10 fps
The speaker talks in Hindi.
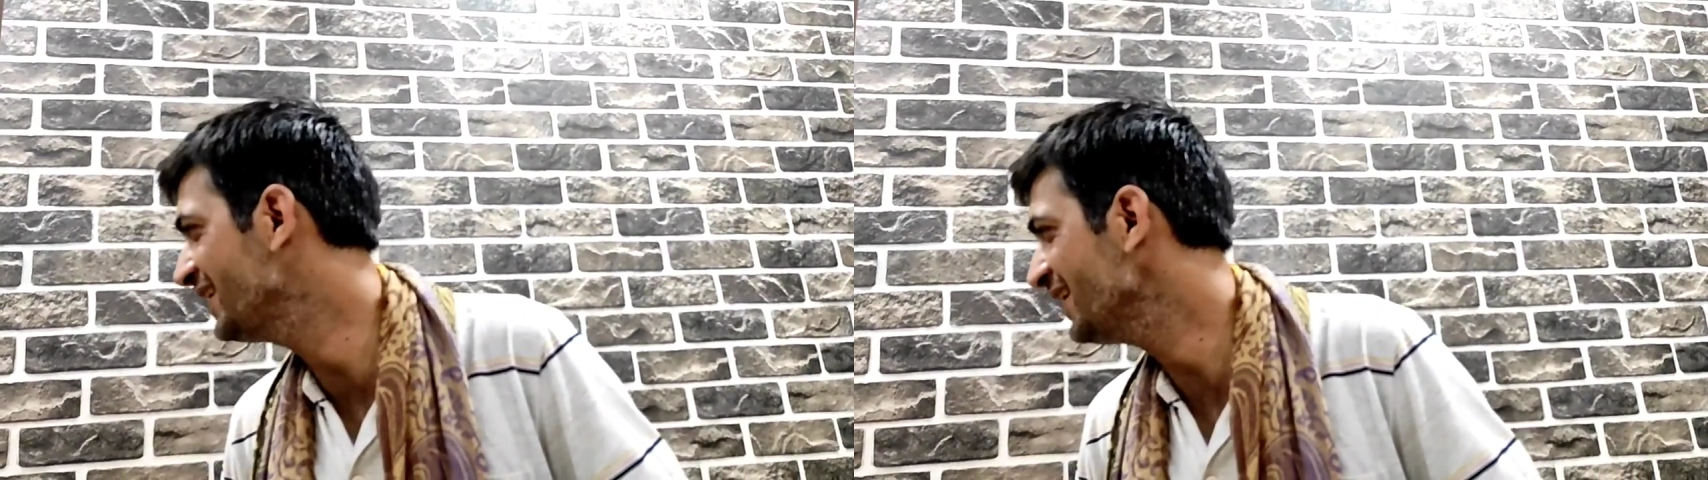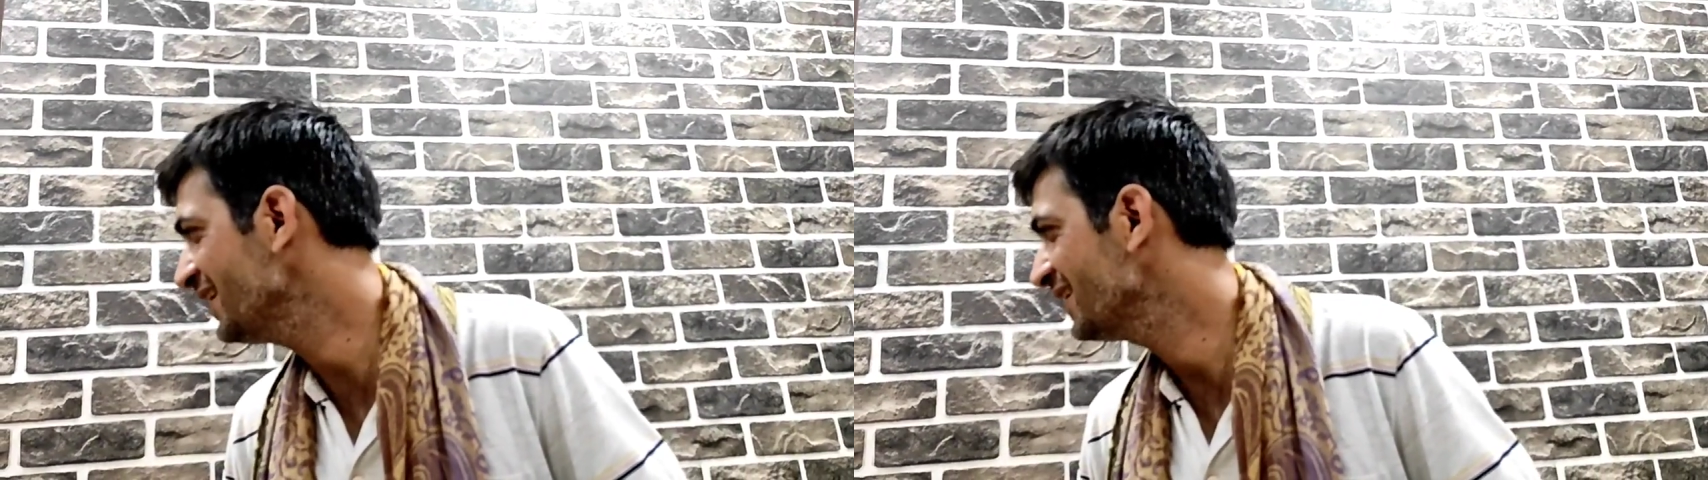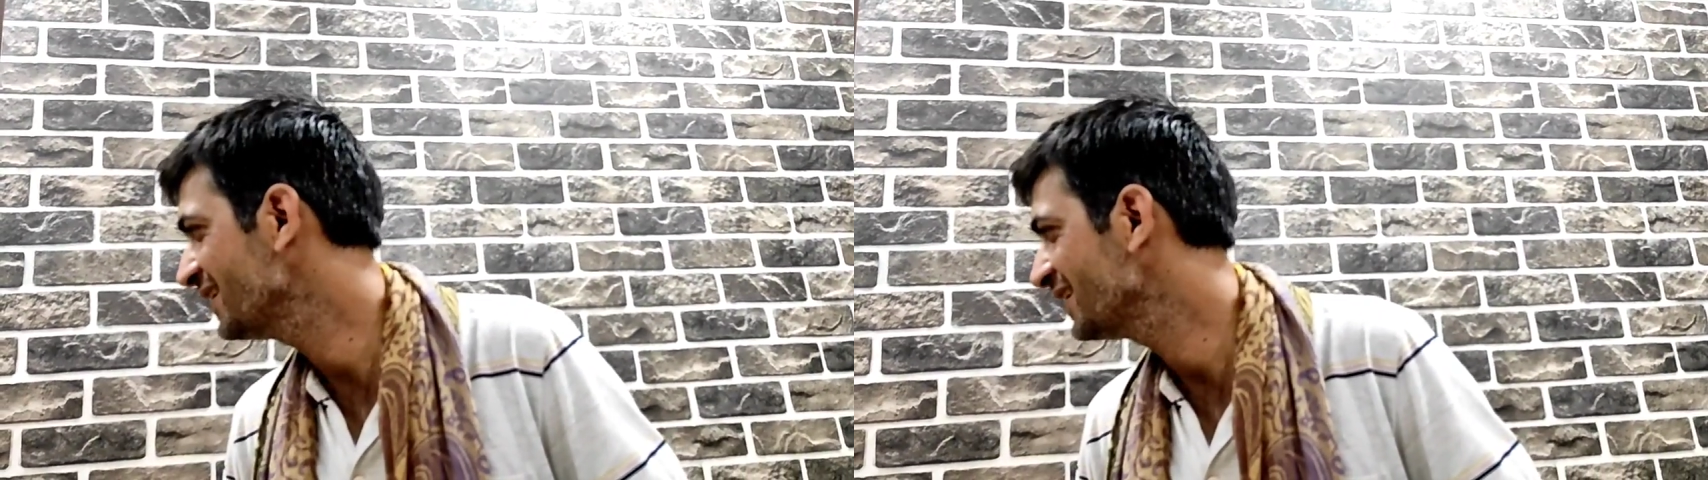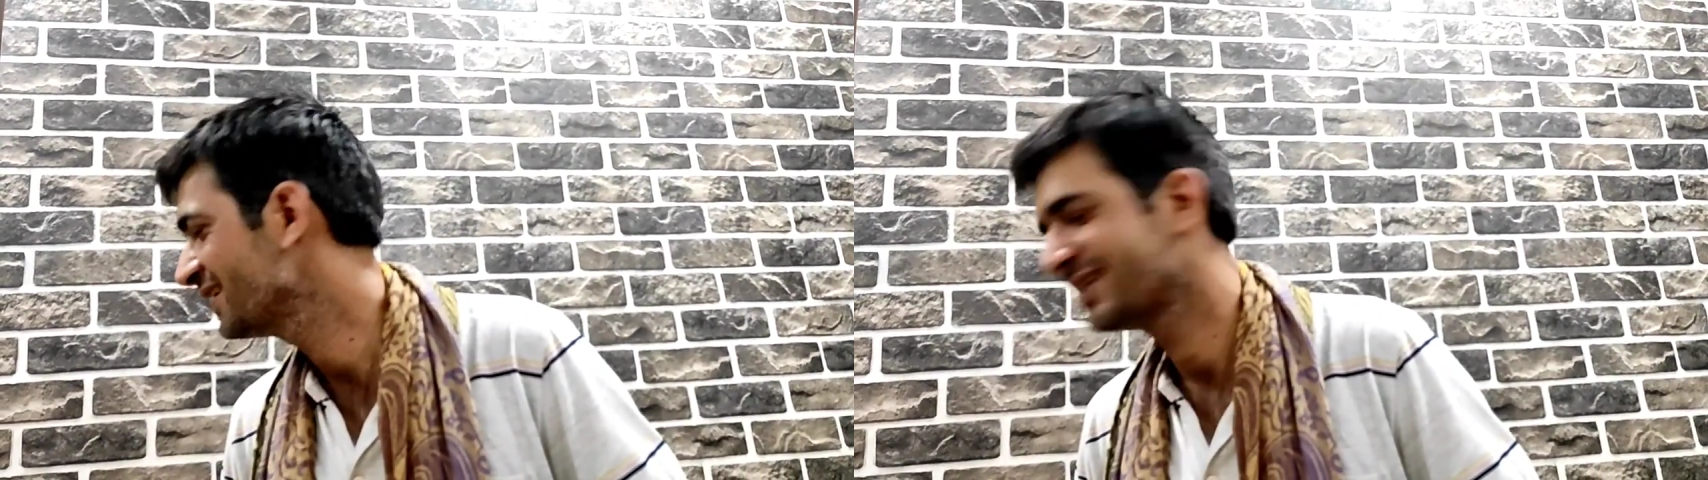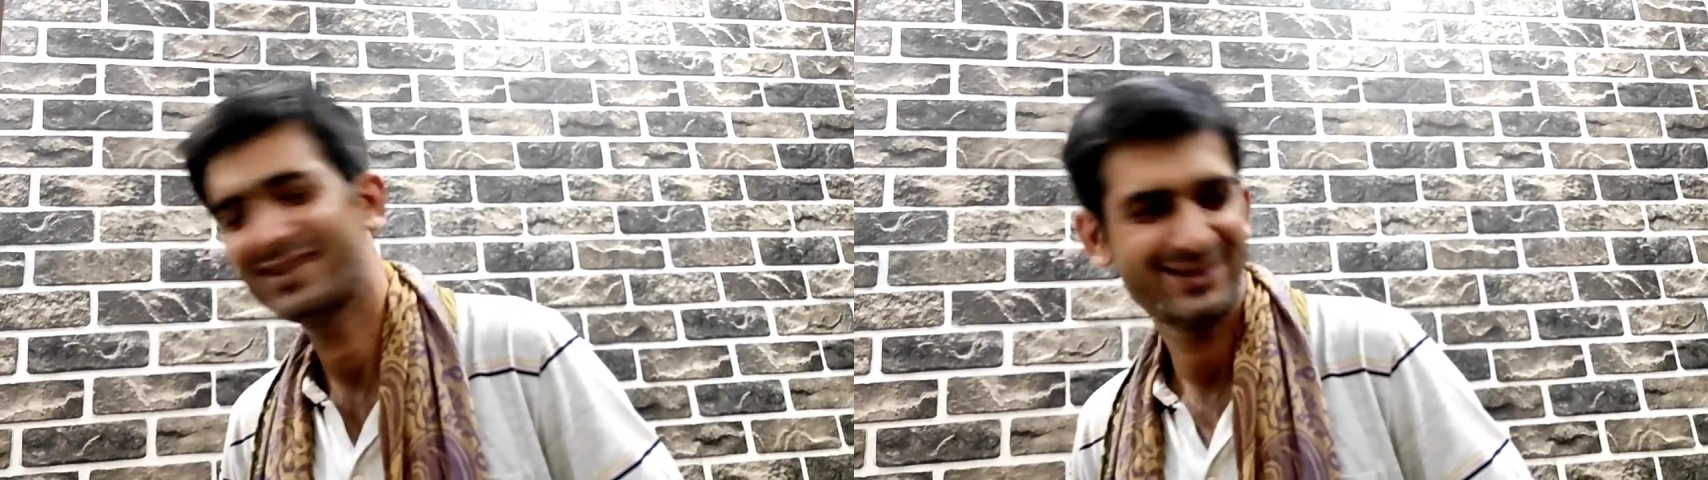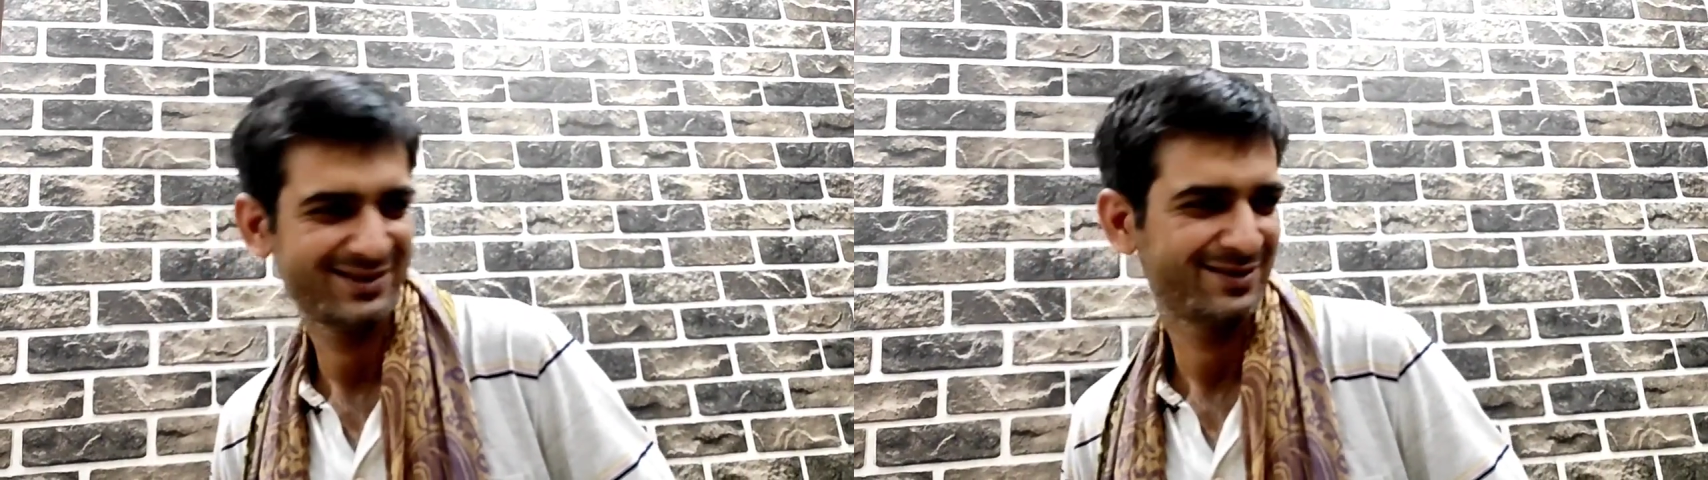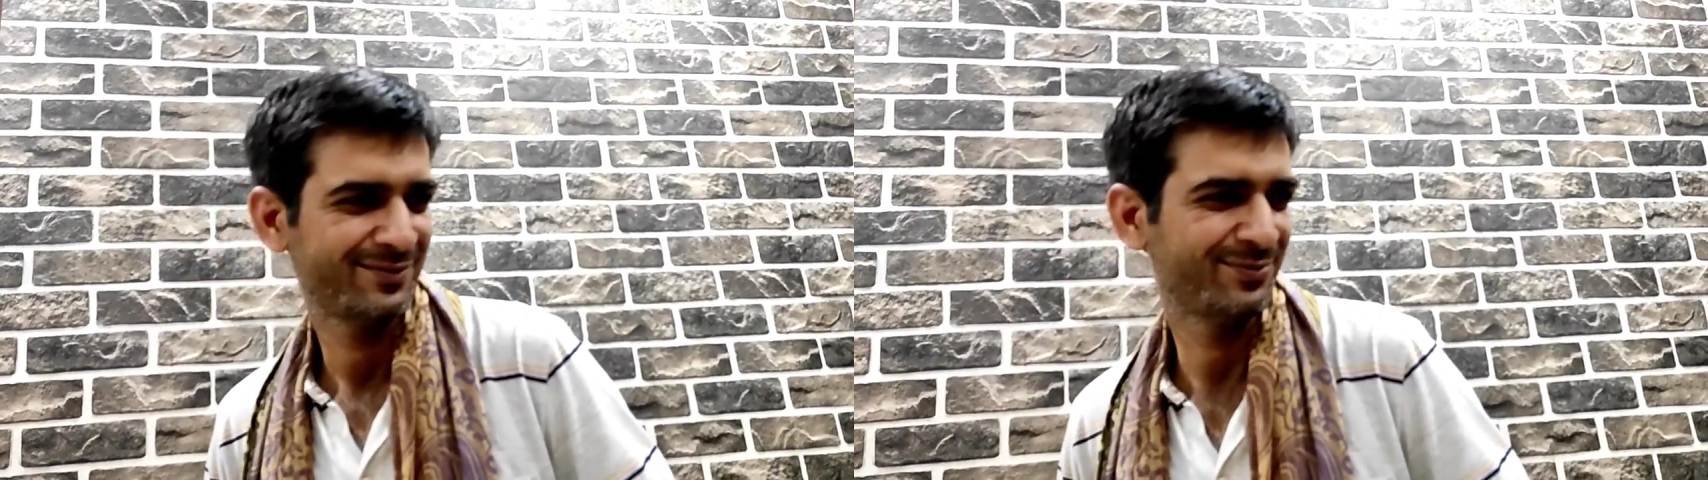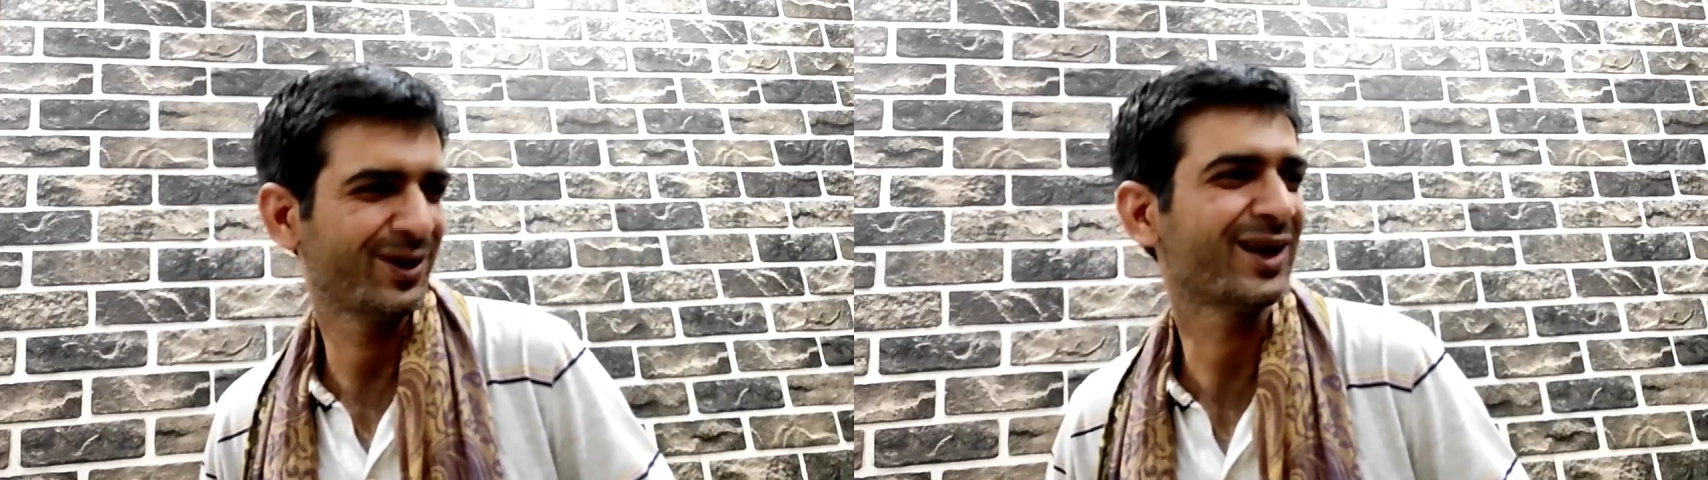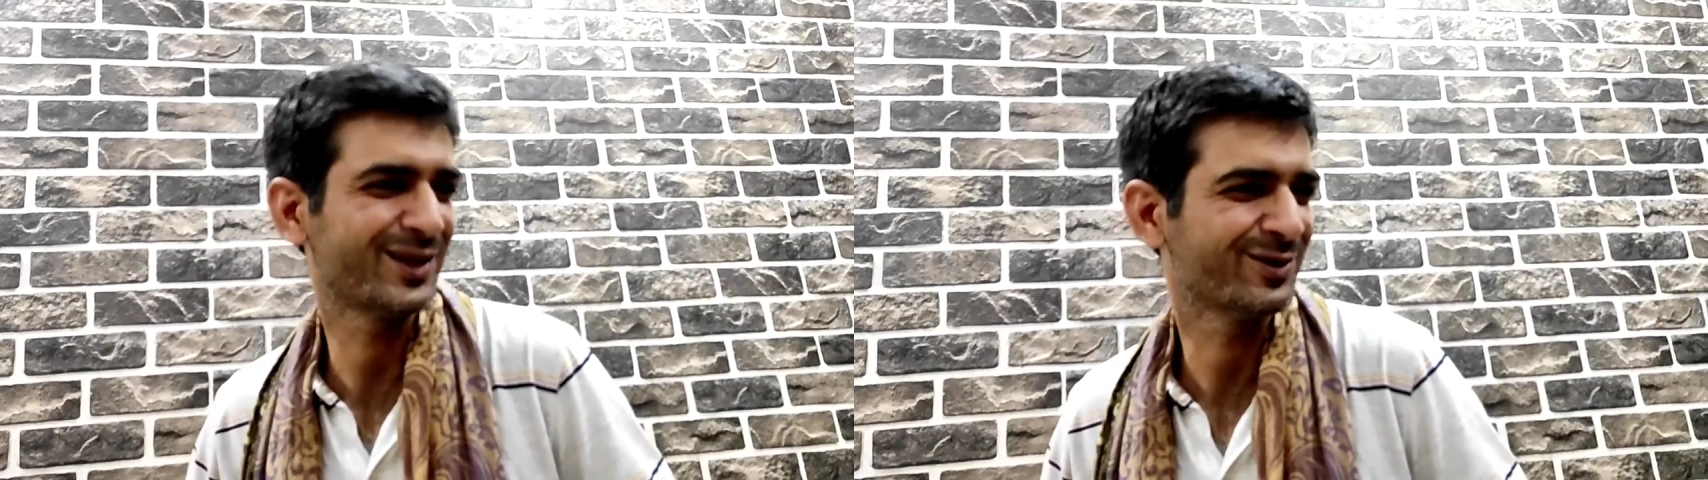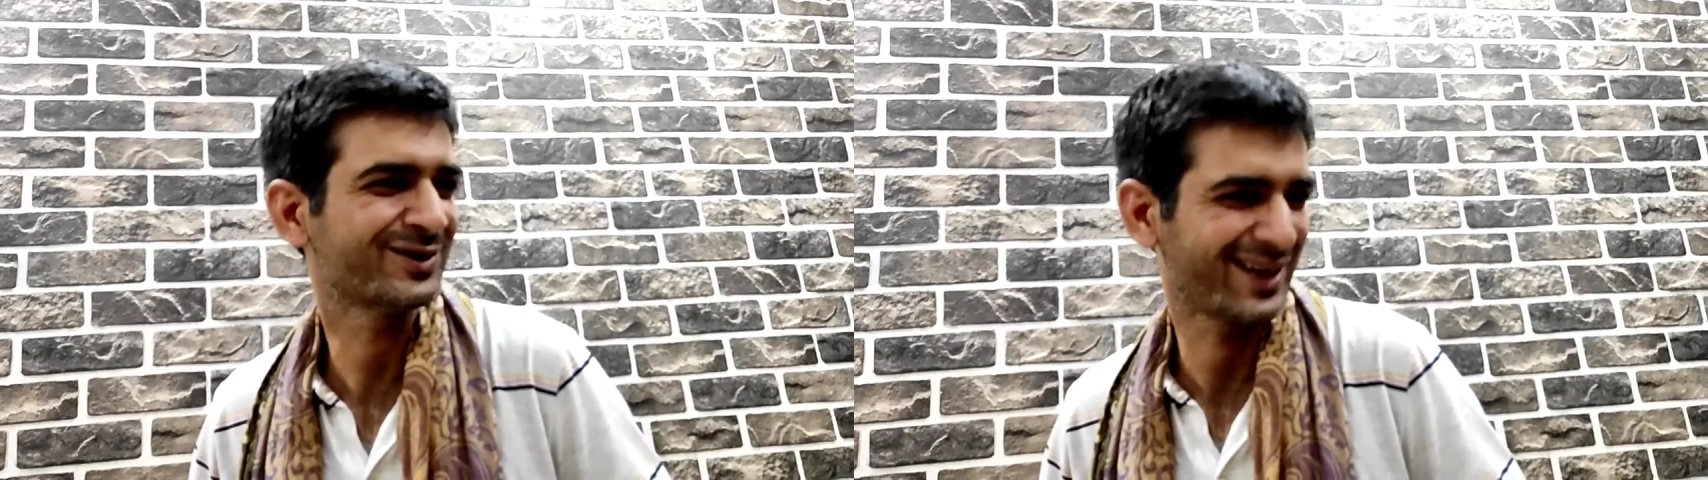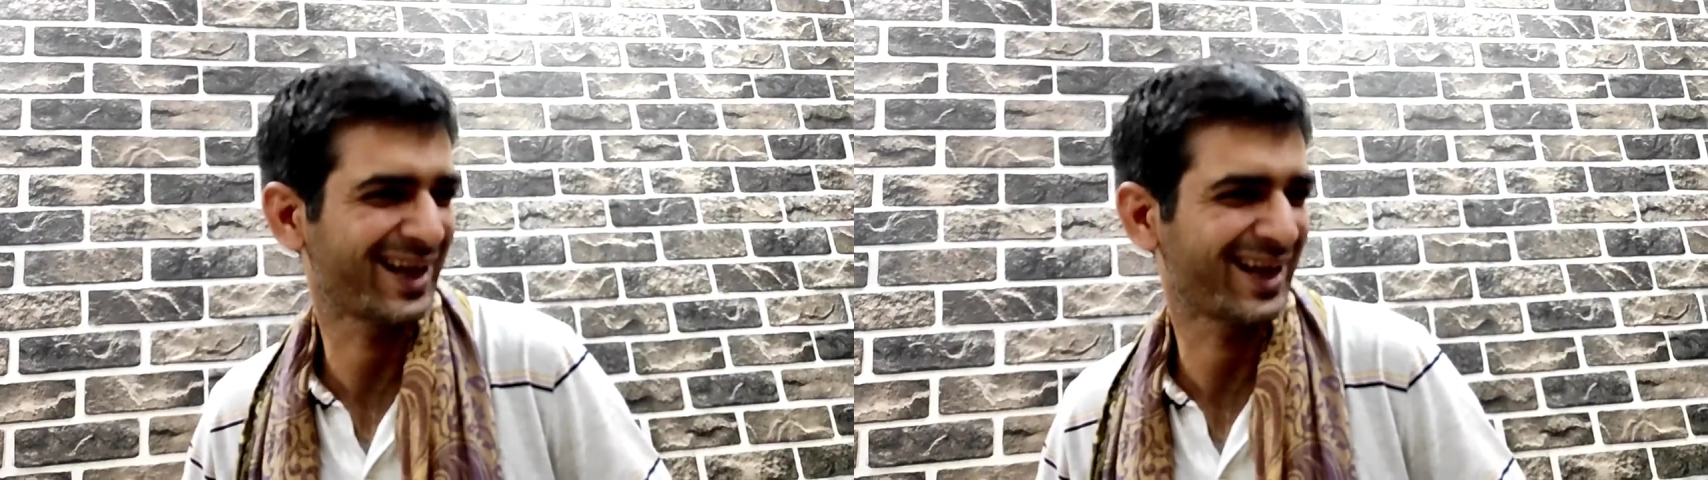दिए बुला दो